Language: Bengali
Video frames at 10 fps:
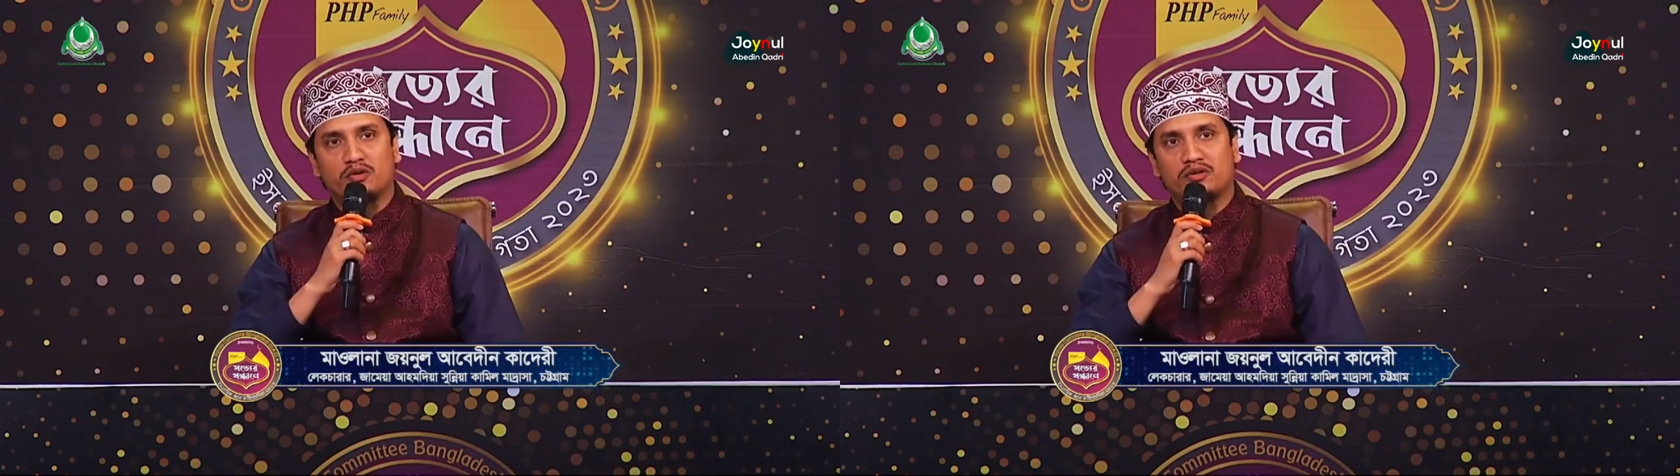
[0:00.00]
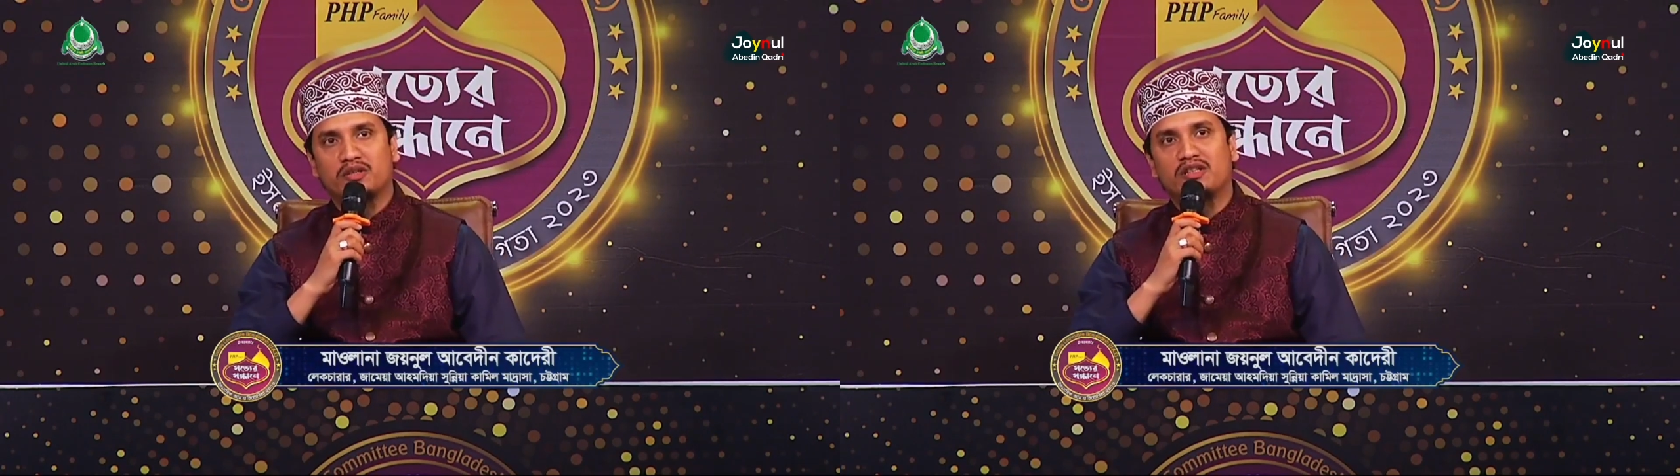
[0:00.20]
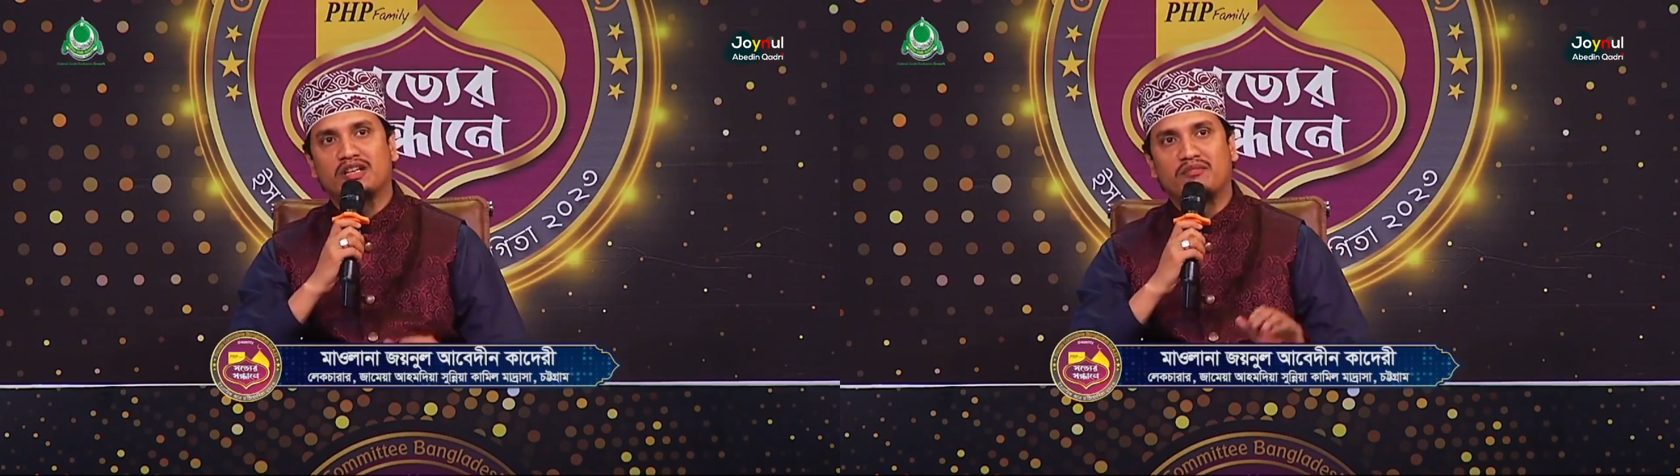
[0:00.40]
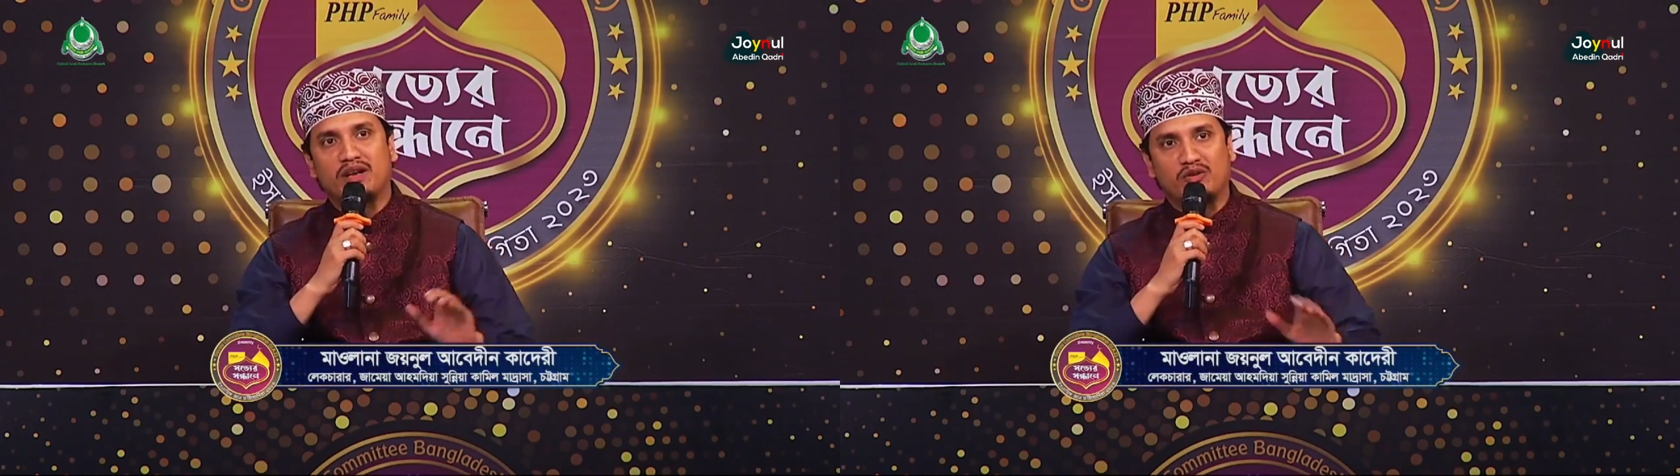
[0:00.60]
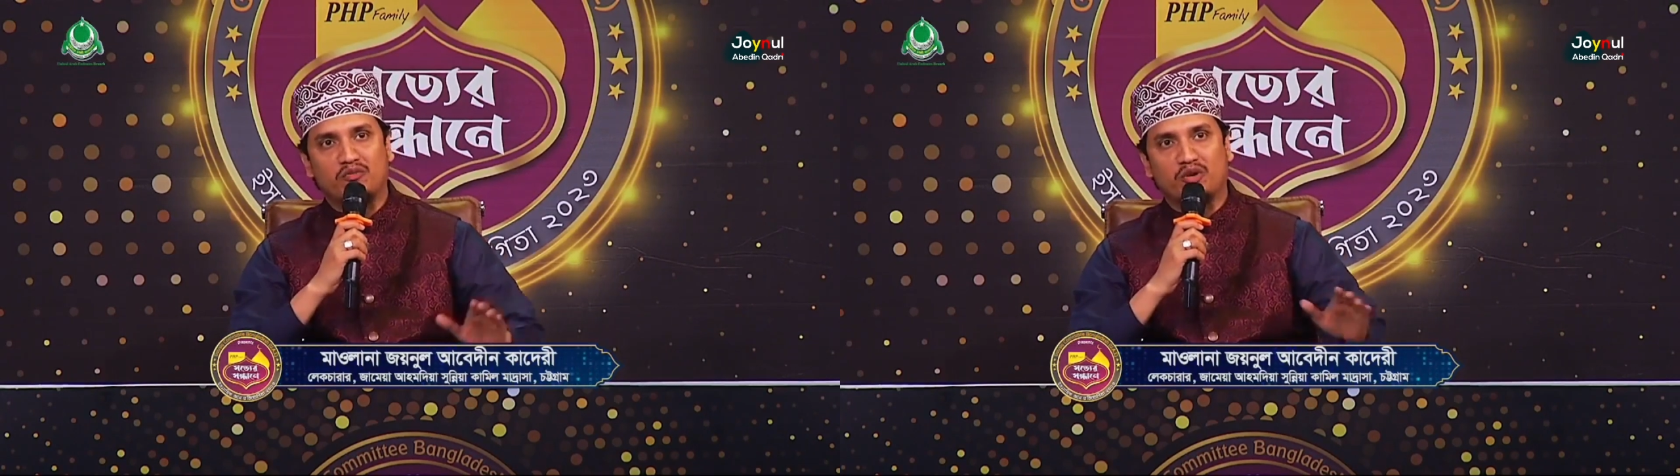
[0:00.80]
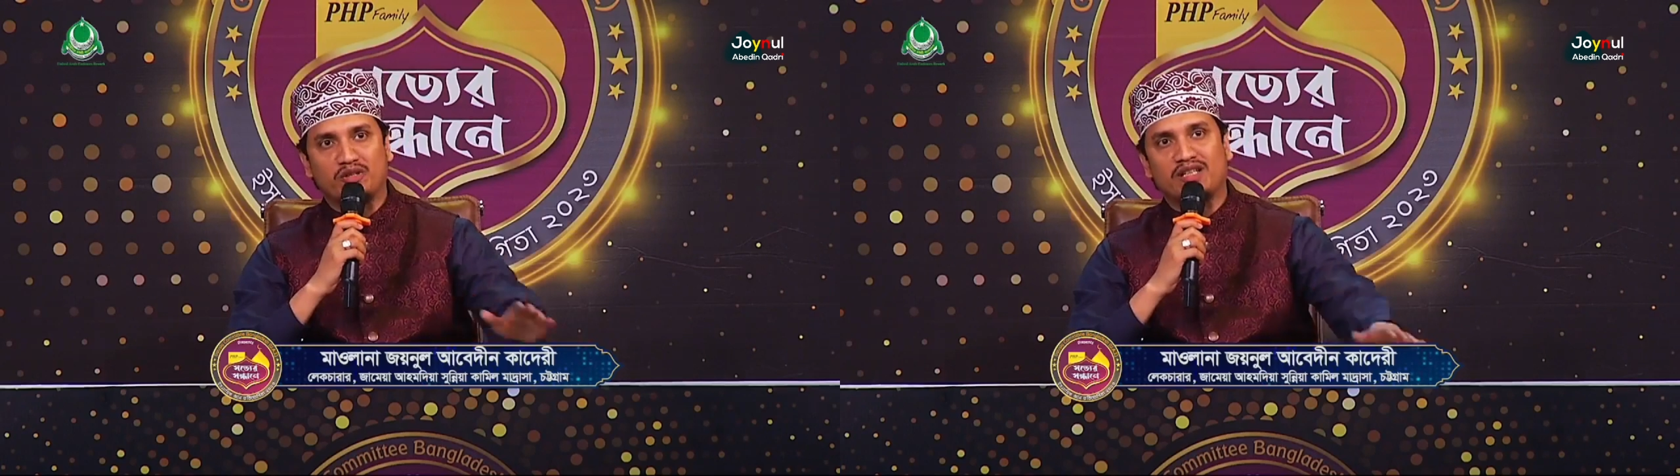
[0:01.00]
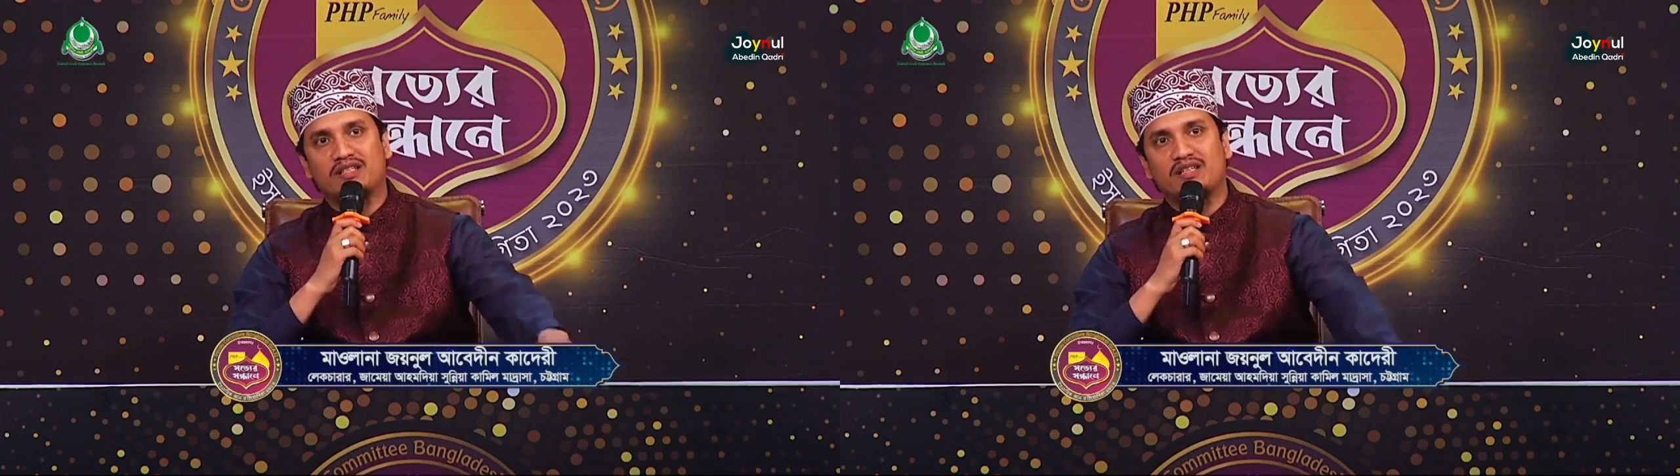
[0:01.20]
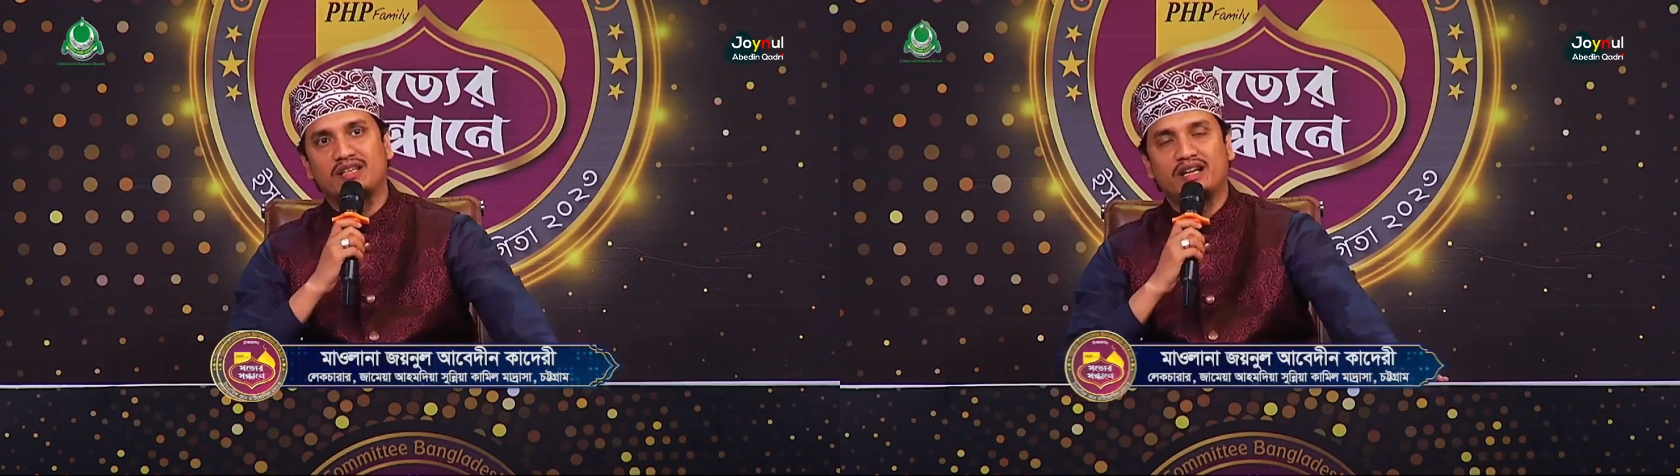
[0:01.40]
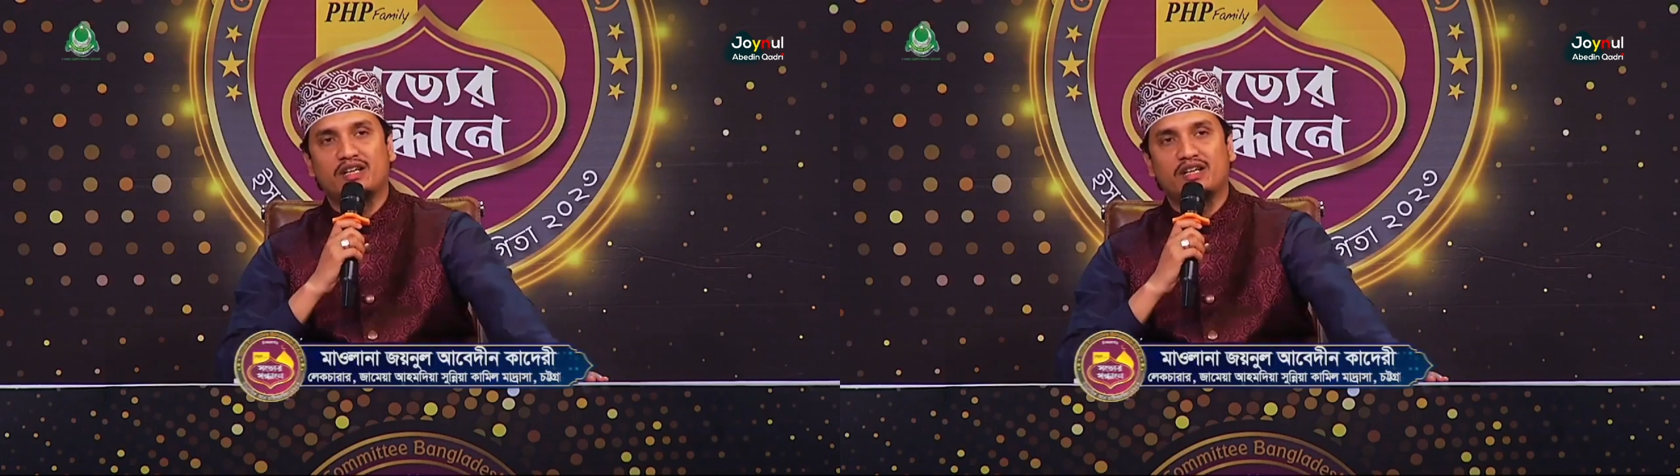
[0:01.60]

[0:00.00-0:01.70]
পরিস্থিতিতে আমরা এখন পড়ে যাচ্ছি